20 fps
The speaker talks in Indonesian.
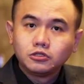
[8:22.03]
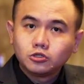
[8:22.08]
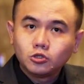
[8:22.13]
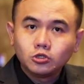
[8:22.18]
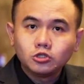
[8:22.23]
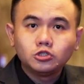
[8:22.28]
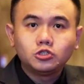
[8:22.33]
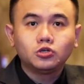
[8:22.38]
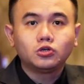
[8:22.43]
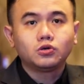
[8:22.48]

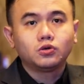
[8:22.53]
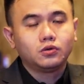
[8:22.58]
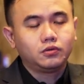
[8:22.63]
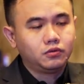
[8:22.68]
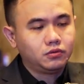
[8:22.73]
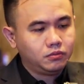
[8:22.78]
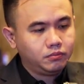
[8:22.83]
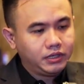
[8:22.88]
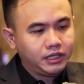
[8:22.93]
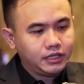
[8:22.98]

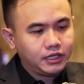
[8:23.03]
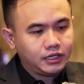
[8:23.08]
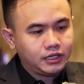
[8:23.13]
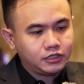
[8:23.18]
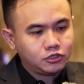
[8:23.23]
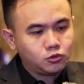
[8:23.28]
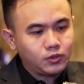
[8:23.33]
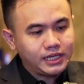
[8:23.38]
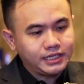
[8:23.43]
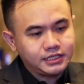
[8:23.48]
Tunjuk eh,
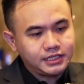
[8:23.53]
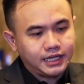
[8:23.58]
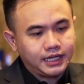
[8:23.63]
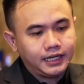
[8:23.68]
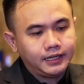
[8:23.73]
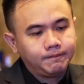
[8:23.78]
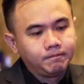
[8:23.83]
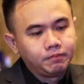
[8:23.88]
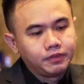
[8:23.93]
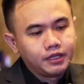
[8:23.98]

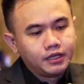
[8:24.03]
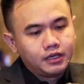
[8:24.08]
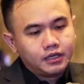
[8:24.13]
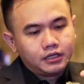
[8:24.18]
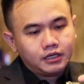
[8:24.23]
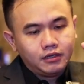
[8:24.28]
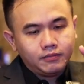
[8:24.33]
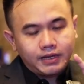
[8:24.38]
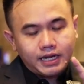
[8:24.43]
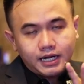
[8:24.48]
swasta
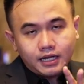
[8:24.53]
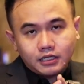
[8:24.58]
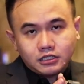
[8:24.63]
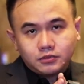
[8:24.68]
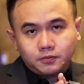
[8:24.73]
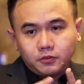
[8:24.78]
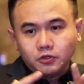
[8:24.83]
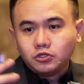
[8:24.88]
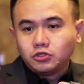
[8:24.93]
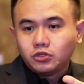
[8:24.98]
di mana
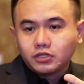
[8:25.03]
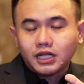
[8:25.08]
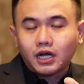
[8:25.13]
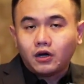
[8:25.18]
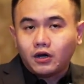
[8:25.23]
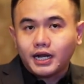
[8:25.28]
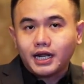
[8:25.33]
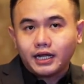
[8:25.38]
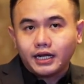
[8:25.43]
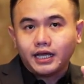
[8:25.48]
10 juta
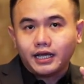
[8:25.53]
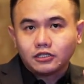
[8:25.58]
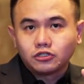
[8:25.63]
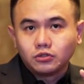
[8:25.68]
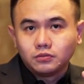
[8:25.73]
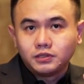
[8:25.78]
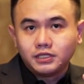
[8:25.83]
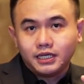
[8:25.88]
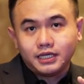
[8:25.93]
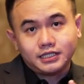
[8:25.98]
orang nih
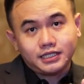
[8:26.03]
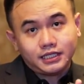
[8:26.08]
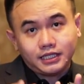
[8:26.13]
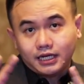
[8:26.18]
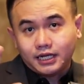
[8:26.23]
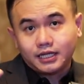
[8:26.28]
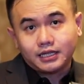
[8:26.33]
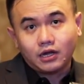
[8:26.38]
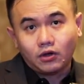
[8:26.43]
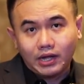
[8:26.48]
asumsinya saya
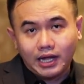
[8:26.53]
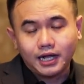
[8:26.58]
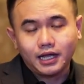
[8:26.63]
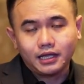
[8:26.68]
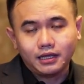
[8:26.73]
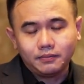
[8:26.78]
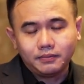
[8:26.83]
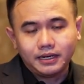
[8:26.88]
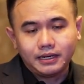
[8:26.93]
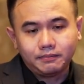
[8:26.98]
tidak tahu
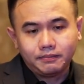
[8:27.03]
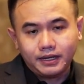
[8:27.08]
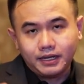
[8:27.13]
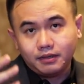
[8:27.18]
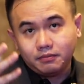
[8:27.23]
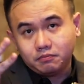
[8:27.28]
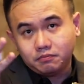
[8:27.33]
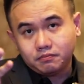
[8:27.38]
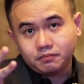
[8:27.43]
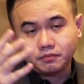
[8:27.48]
angkanya
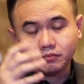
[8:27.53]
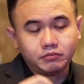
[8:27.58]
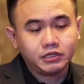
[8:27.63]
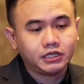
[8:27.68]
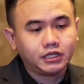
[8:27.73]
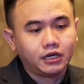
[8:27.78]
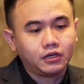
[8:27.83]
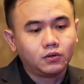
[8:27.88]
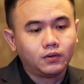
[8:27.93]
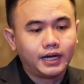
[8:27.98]
berapa,
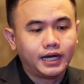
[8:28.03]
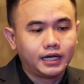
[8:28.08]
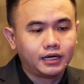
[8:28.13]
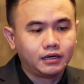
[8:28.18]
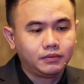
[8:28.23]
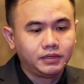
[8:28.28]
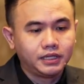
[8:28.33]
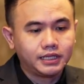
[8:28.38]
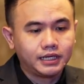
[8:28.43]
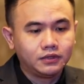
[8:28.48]
Menteri Keuangan
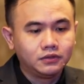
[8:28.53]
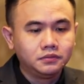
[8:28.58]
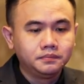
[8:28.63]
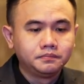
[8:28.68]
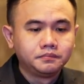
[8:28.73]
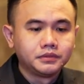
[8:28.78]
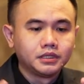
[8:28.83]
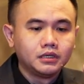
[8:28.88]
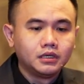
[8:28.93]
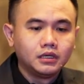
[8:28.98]
lebih
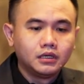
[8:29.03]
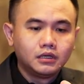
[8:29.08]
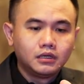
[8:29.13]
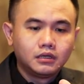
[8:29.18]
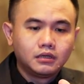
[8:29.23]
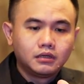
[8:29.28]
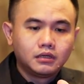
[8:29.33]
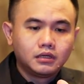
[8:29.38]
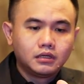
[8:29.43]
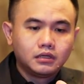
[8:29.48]
tahu.
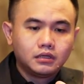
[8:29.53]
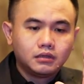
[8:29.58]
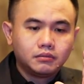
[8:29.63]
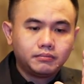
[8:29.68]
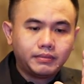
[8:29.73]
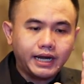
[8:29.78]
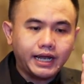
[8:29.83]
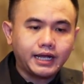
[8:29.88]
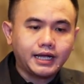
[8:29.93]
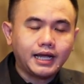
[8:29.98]

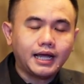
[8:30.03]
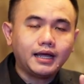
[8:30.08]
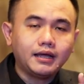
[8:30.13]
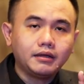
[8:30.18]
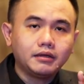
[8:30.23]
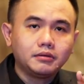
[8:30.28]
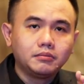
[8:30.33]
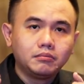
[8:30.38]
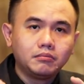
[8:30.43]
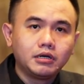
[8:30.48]

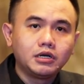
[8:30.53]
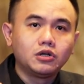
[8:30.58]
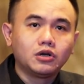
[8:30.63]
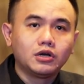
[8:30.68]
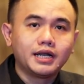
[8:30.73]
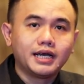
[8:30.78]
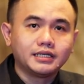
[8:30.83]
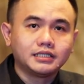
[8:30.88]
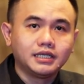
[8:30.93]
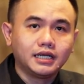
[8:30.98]
Mereka
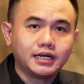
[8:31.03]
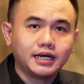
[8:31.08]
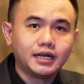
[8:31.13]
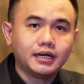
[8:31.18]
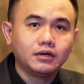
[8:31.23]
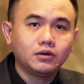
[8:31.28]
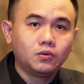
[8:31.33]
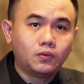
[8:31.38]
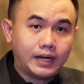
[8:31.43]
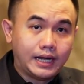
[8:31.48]

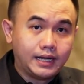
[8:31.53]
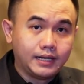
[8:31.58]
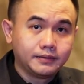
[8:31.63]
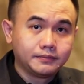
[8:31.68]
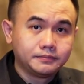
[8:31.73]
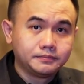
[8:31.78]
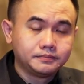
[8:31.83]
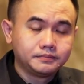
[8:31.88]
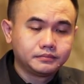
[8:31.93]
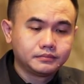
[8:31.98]
mendonasikan uang.
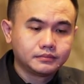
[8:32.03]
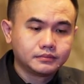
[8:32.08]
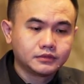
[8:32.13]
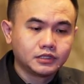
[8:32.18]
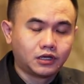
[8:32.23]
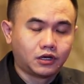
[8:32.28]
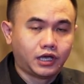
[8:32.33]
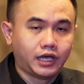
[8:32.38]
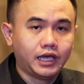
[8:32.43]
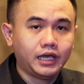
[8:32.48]

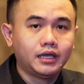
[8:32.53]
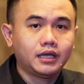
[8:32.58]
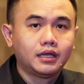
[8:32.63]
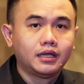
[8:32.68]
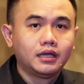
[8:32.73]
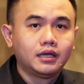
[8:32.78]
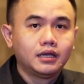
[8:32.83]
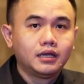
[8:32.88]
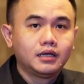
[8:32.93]
Oke?